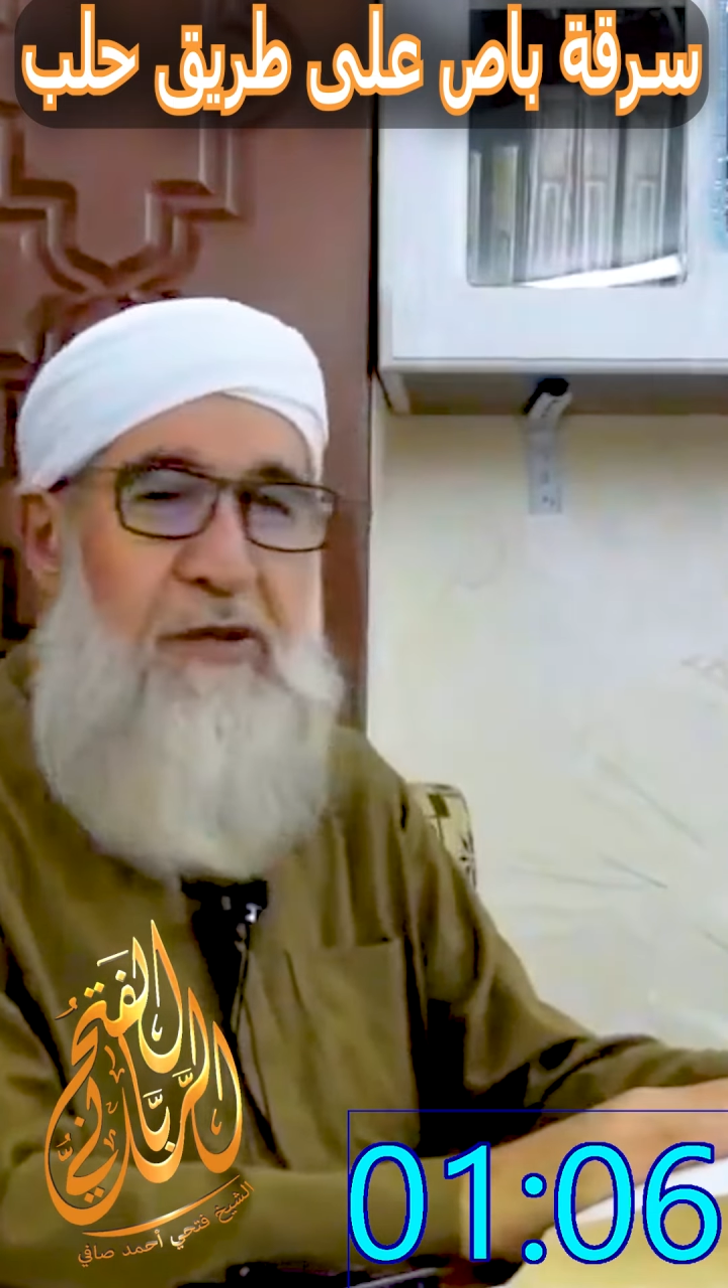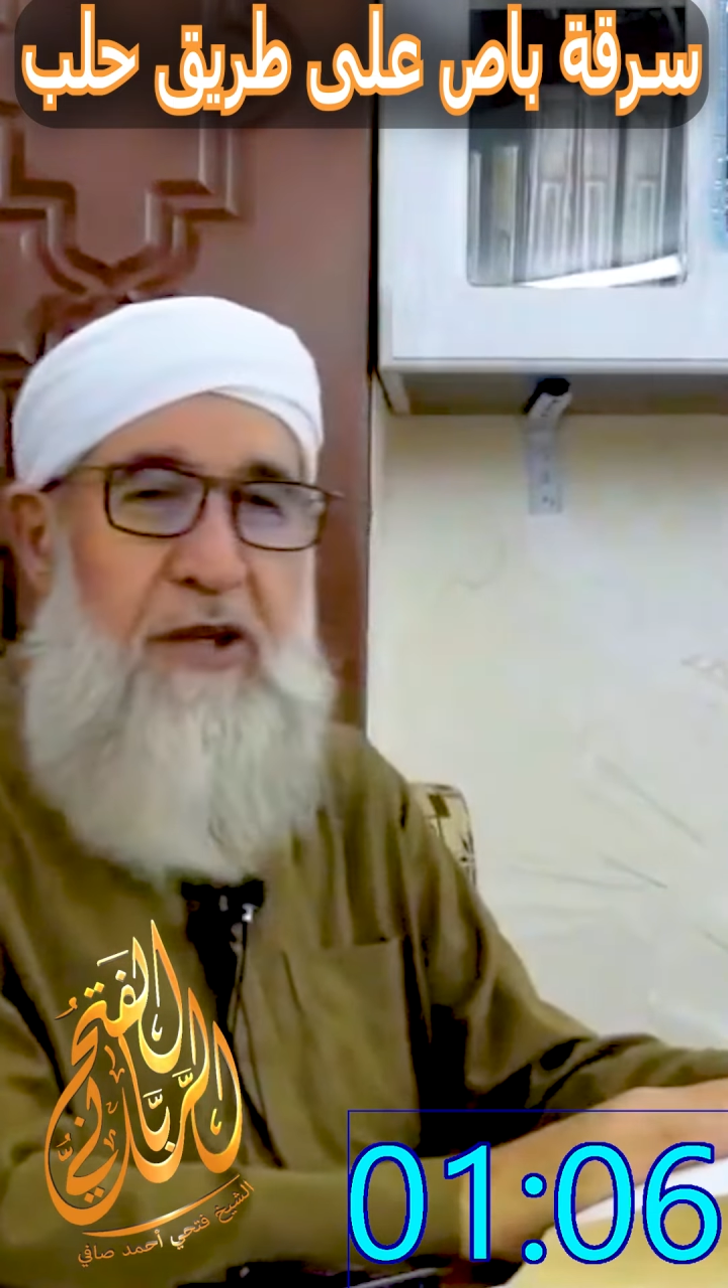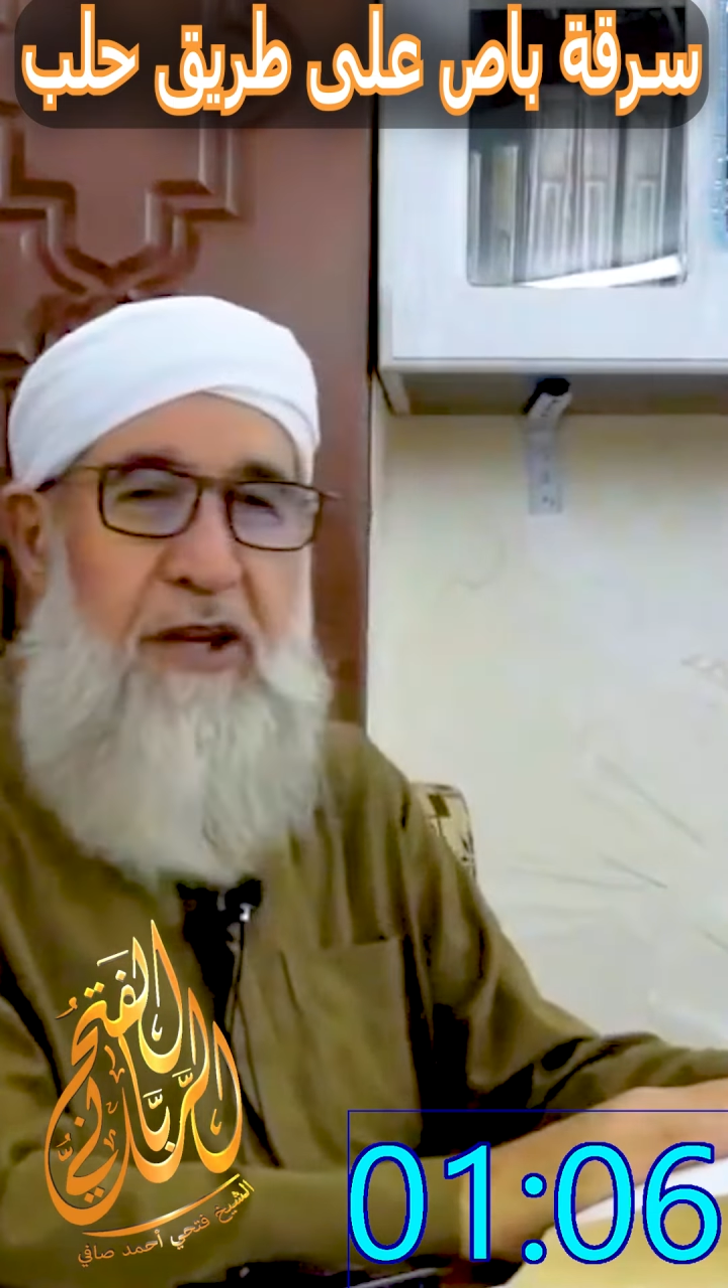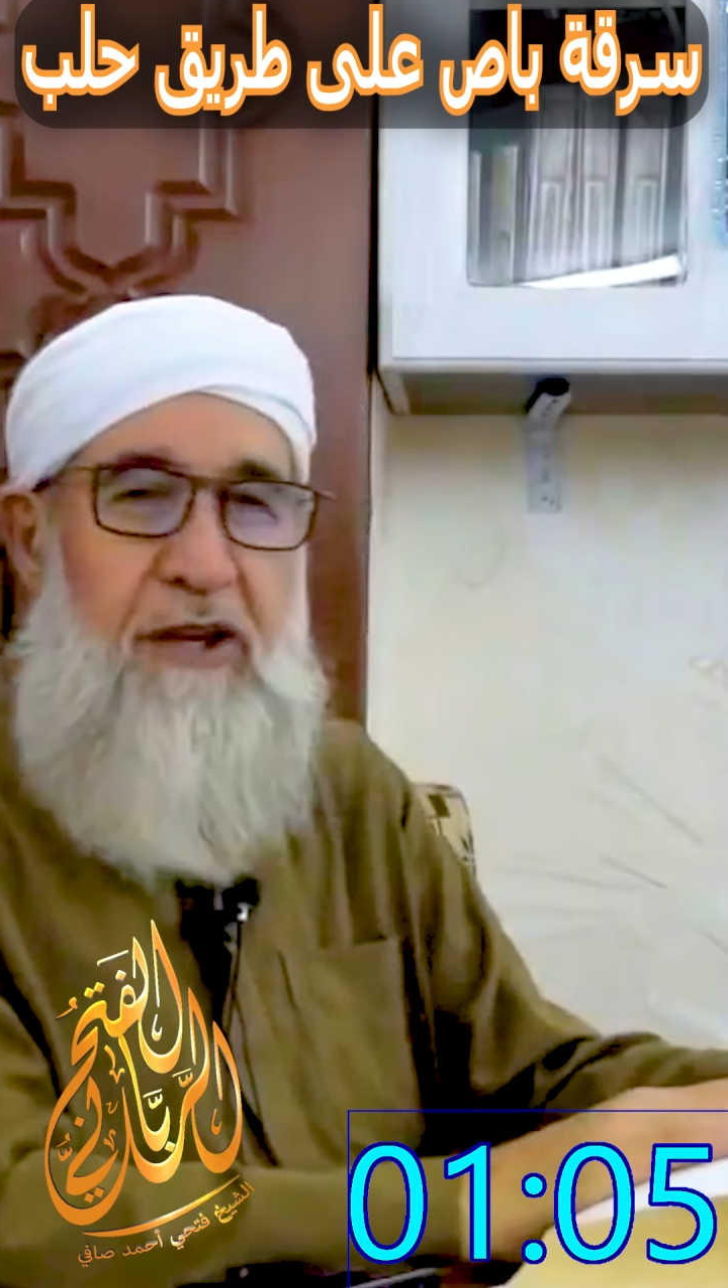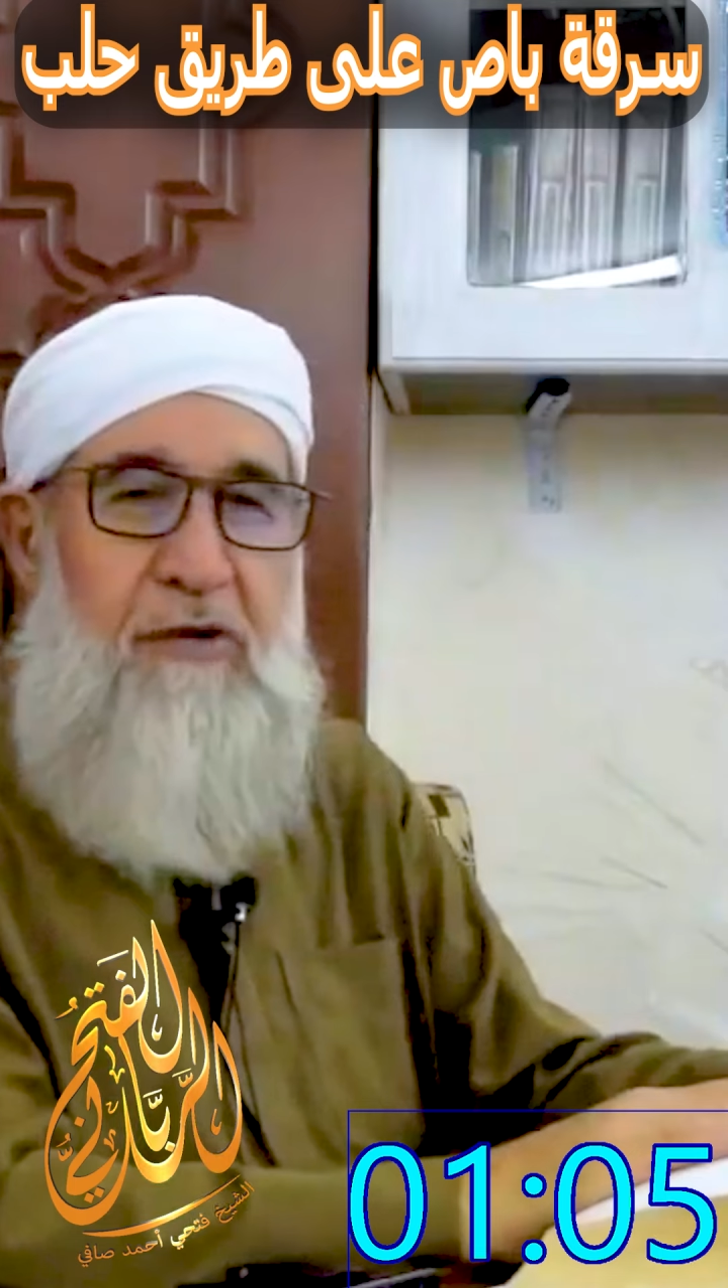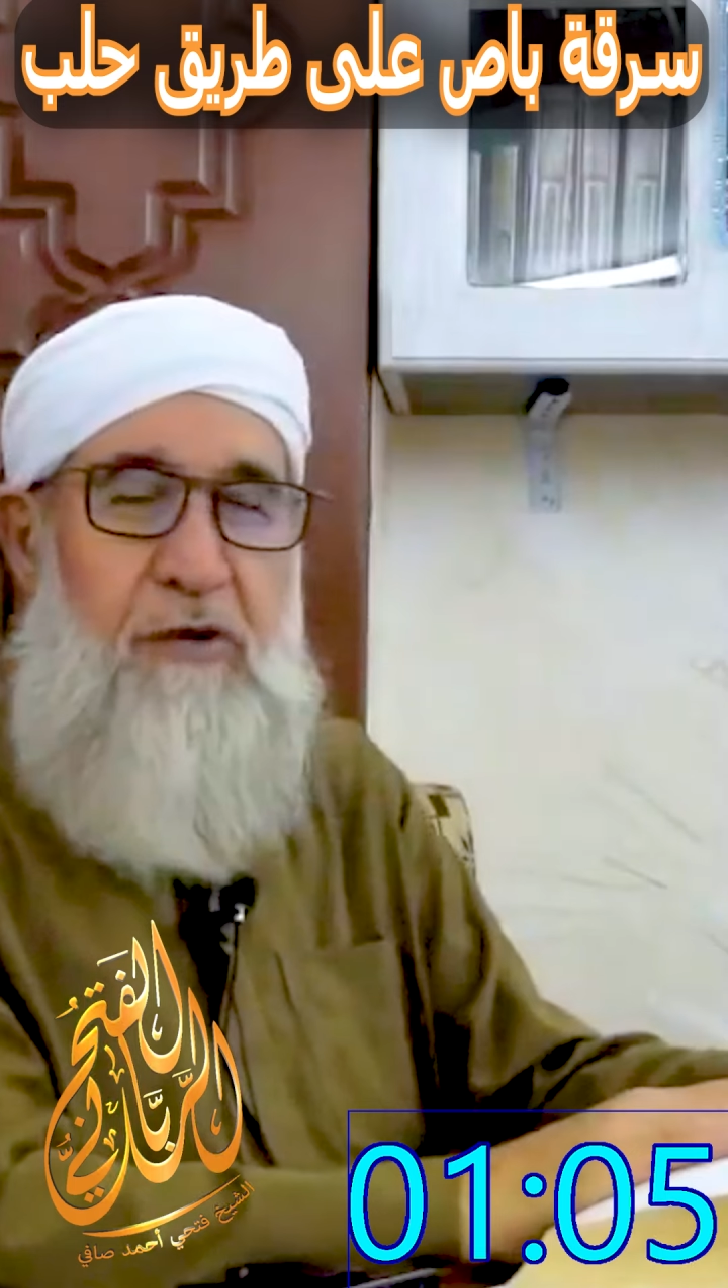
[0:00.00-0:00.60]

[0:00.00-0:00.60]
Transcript: وشاري